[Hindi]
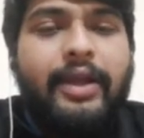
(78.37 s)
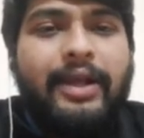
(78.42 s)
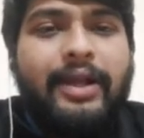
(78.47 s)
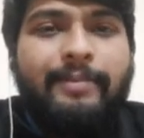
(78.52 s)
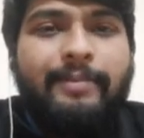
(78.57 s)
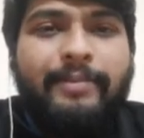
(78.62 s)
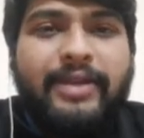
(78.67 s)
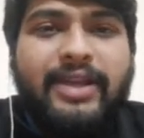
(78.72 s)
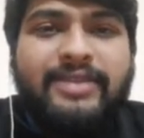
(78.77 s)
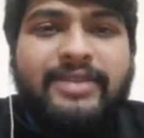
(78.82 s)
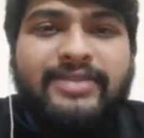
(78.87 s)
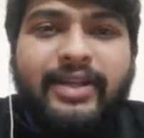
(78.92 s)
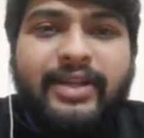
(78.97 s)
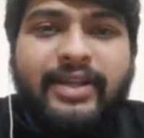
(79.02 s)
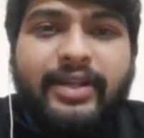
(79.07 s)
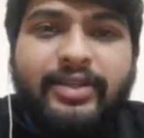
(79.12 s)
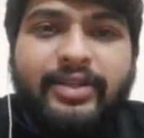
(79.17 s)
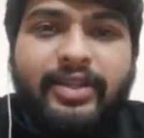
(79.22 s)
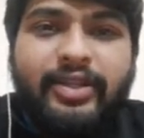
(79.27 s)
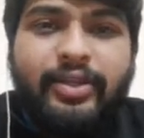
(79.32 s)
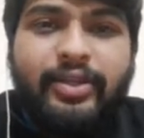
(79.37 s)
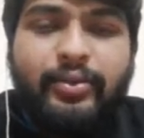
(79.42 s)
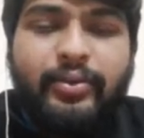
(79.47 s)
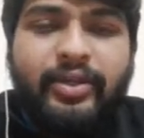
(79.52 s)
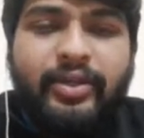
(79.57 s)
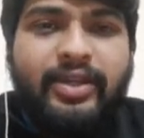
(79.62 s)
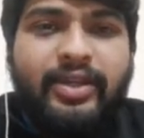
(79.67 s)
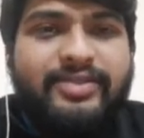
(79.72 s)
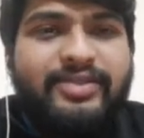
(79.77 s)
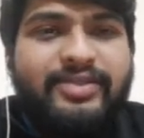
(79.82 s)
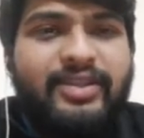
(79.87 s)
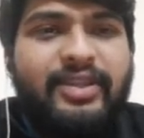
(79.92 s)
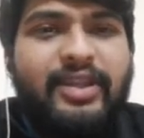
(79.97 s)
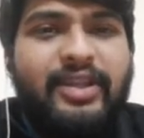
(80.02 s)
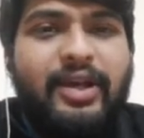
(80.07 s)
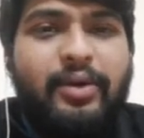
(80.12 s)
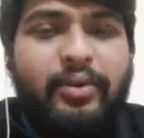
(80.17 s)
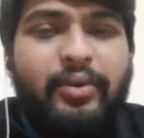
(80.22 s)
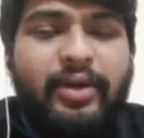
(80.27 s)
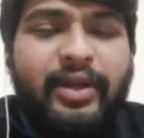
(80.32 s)
कंपनी ऐसा करती क्यों है इससे
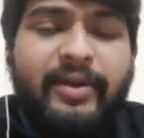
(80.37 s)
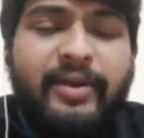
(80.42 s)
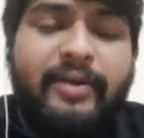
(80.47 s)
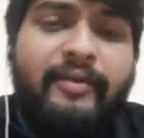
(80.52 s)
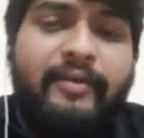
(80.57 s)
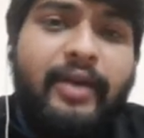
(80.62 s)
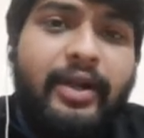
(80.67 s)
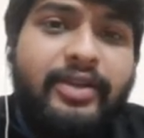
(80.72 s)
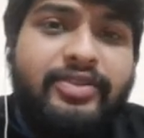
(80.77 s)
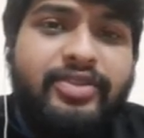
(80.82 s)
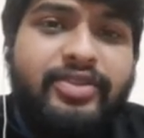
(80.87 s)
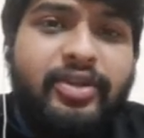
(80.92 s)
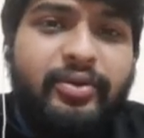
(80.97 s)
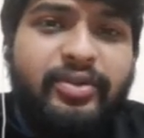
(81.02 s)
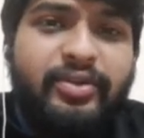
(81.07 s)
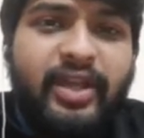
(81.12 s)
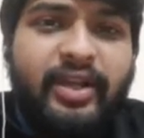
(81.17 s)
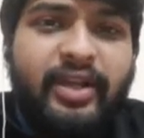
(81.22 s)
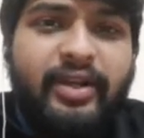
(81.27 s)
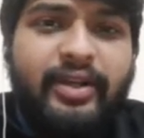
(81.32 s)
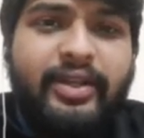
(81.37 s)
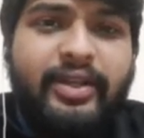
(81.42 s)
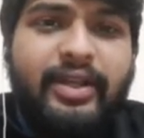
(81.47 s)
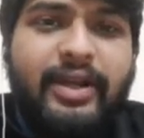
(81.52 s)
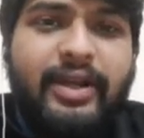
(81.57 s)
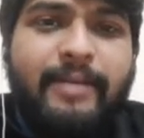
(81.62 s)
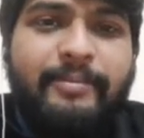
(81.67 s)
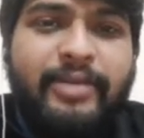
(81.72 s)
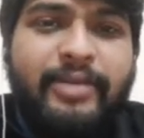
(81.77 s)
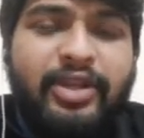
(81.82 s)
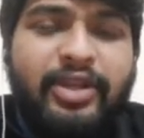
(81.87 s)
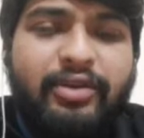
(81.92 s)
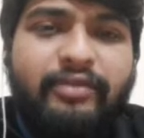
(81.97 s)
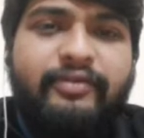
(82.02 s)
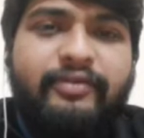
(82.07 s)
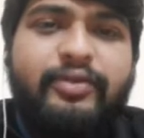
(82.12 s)
क्या होगा एडवांटेज ये हो जाएगा कि कंपनी को